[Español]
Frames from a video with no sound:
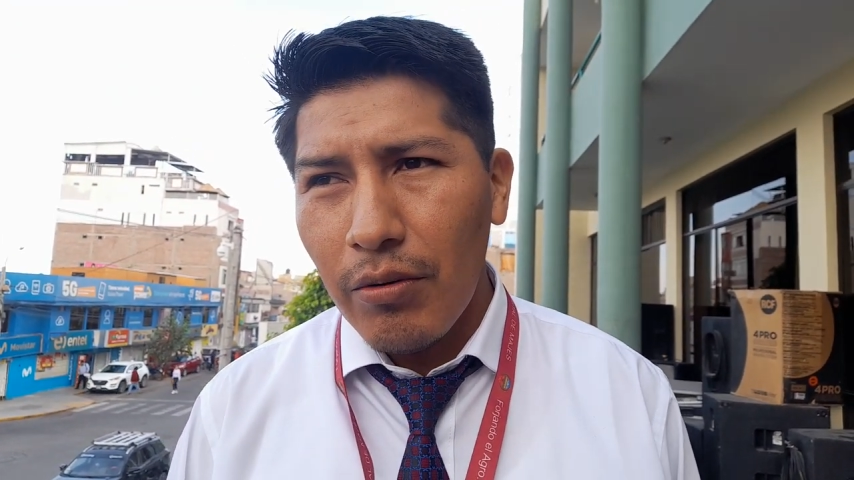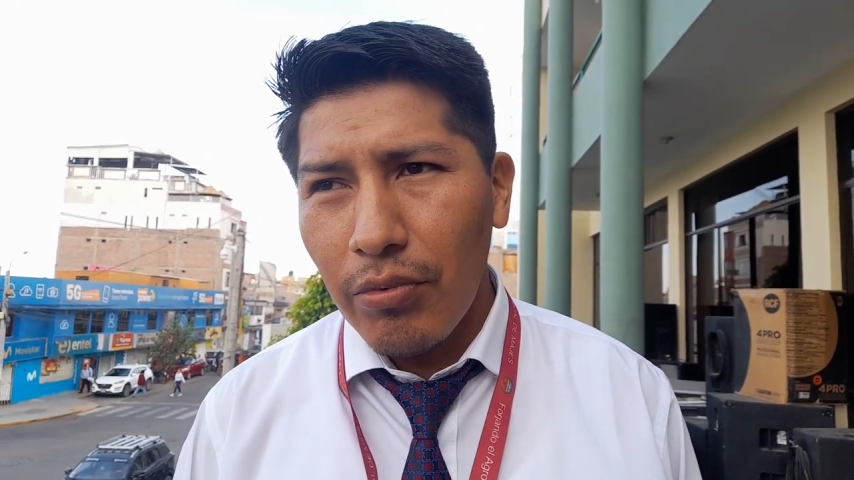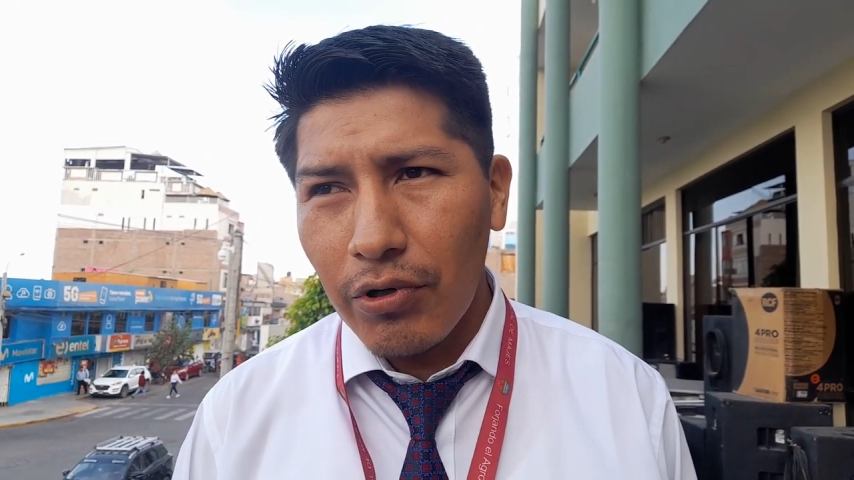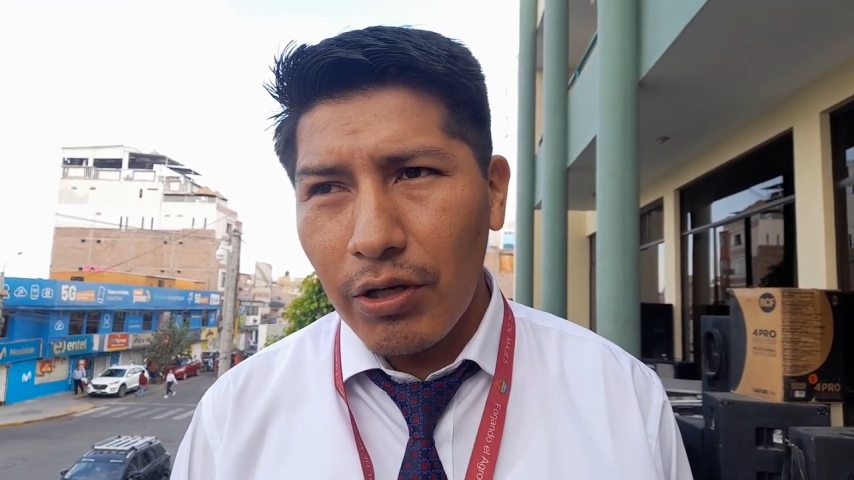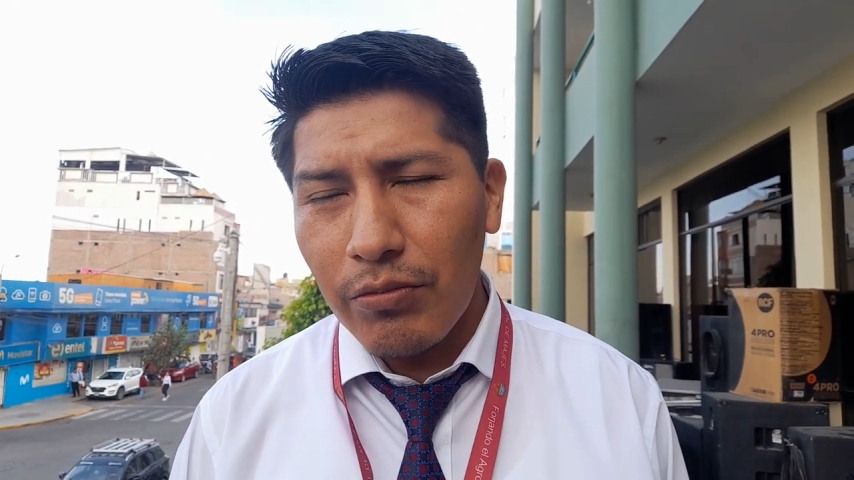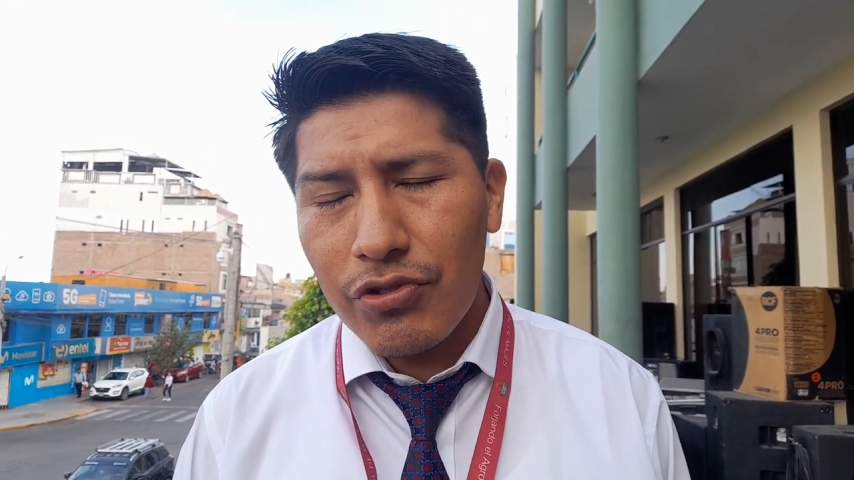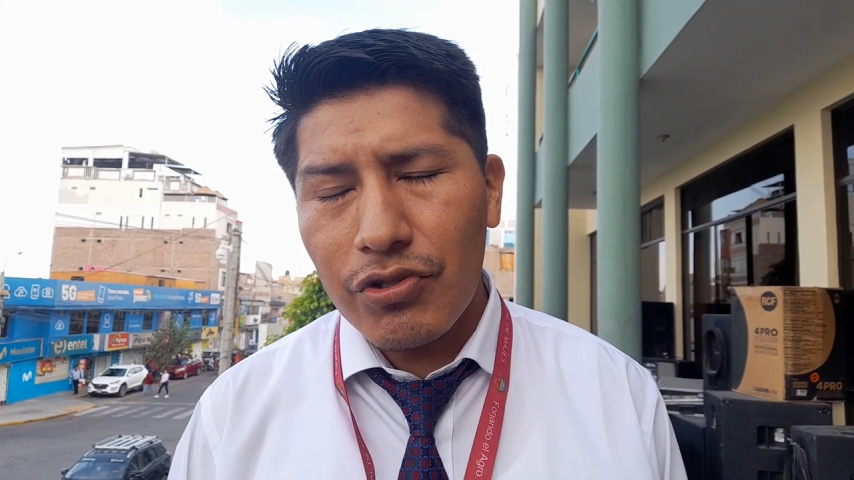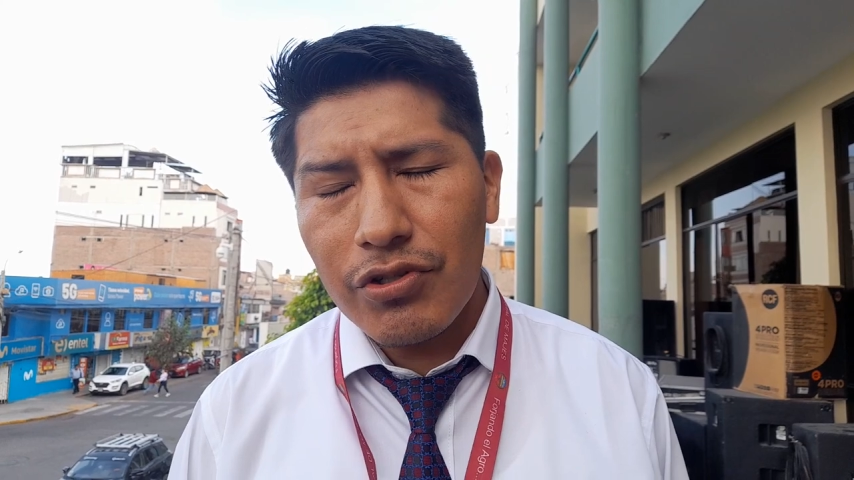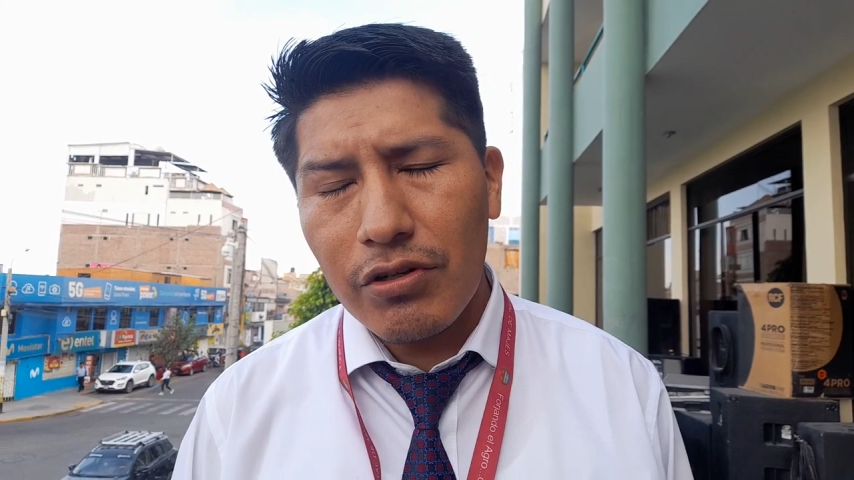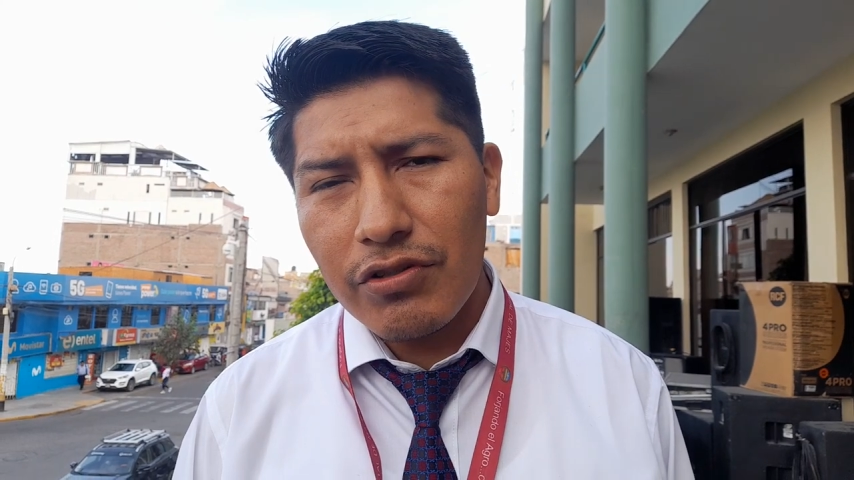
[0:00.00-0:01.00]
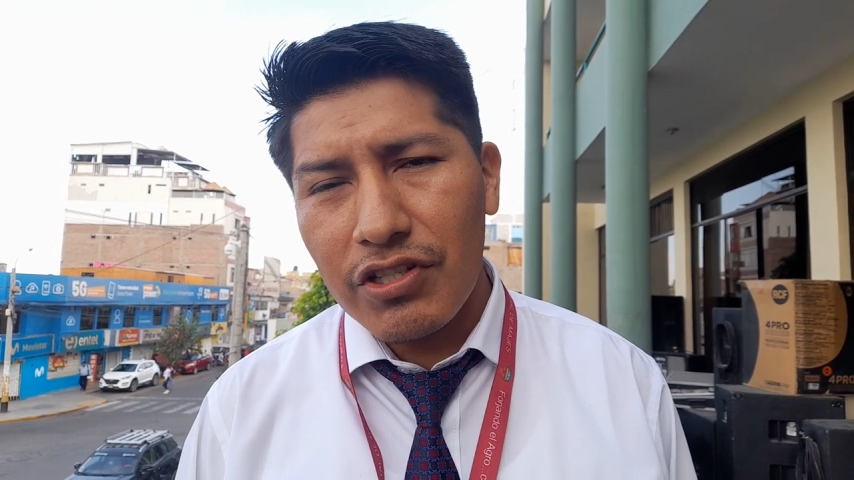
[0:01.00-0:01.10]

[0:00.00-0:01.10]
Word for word: porque muchos de los